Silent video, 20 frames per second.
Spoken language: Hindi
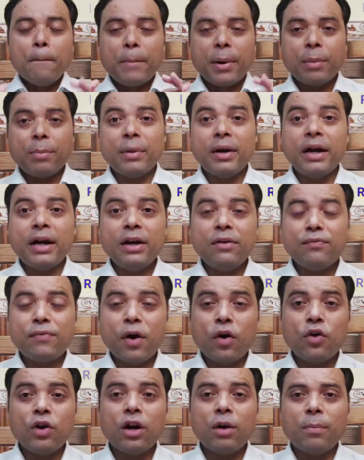परमानेंट
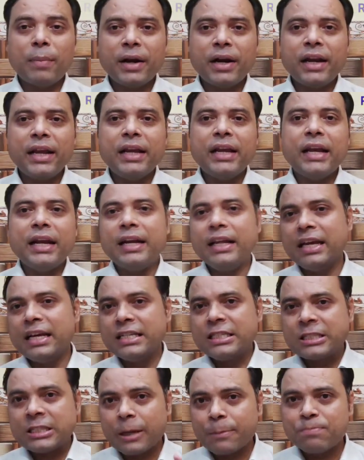फाउंडर बनने के लिए
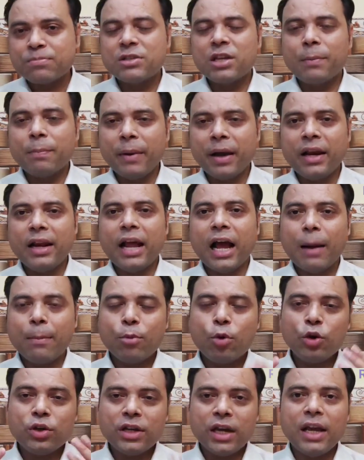सबसे पहले
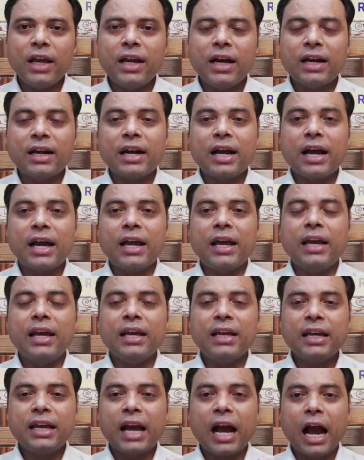आपको यही करना है
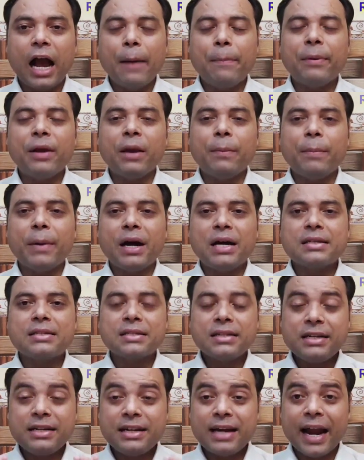कि आपके
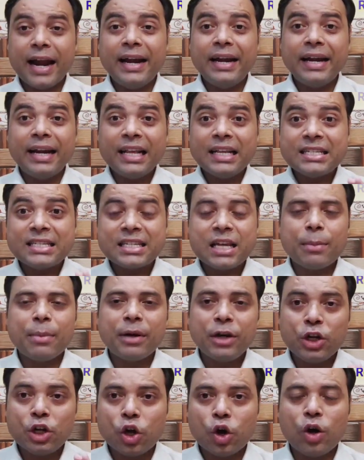पास
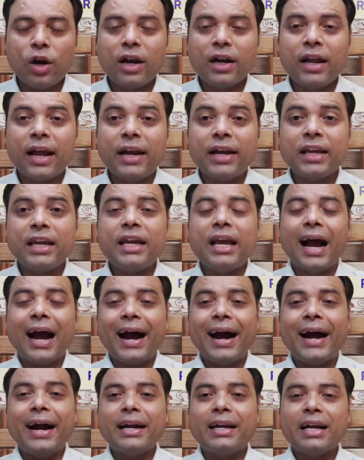97 डॉलर यानी कि
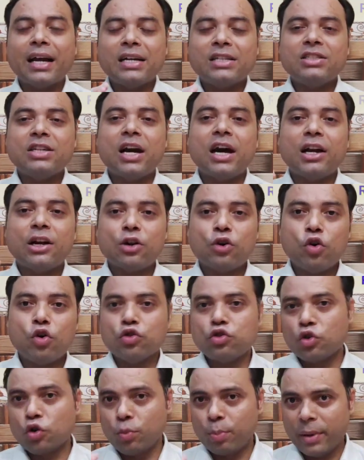आठ हजार नौ
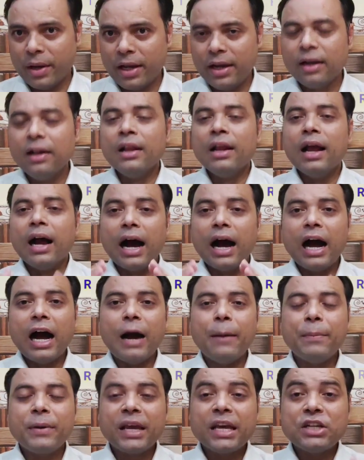सौ रुपए
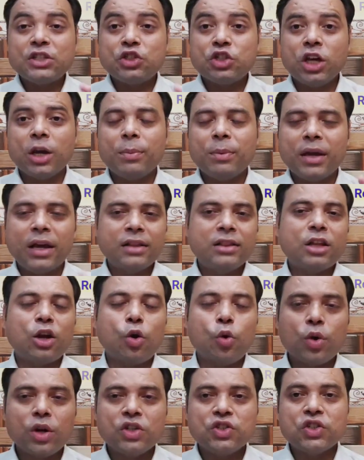आपके जेब के अंदर
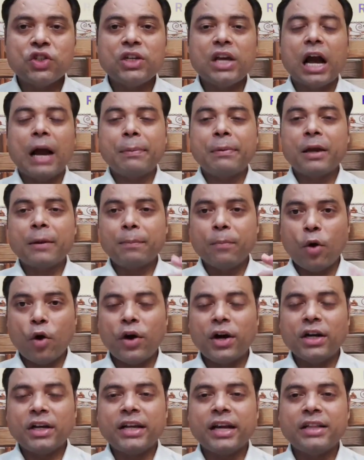होने चाहिए आपके
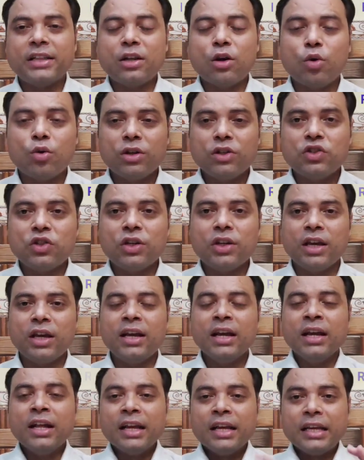पॉकेट के अंदर होने
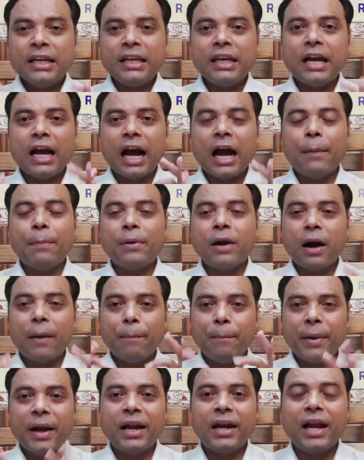चाहिए ये आपका
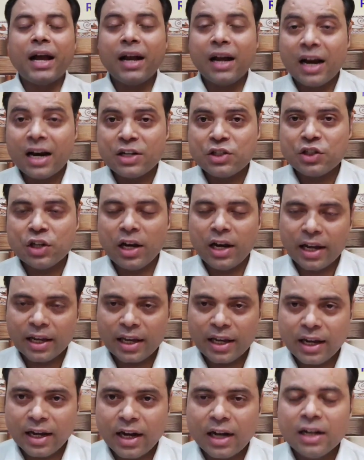पहला खर्चा
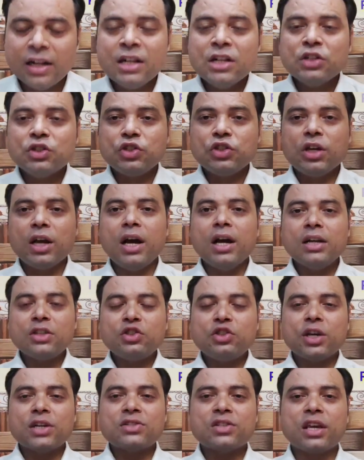लगेगा जी हाँ
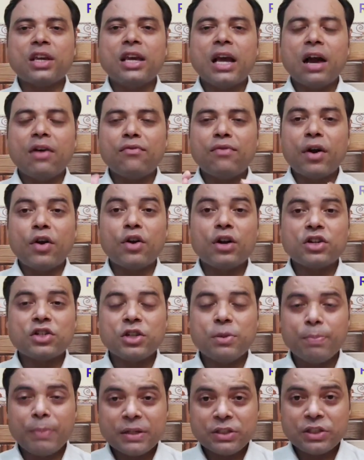जैसे ही आप
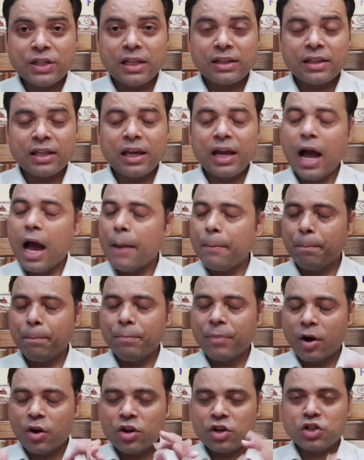फाउंडरशिप बन जाते हैं आप
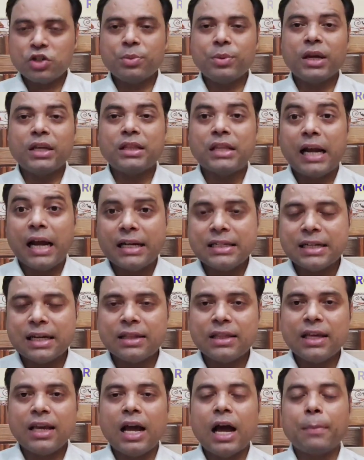फाउंडरशिप के अंदर आ
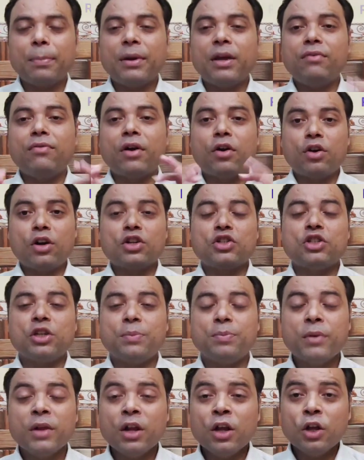जाते हैं आपकी
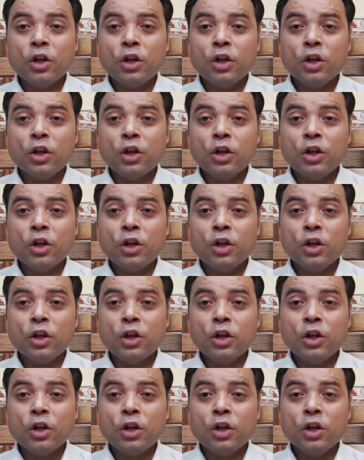फाउंडरशिप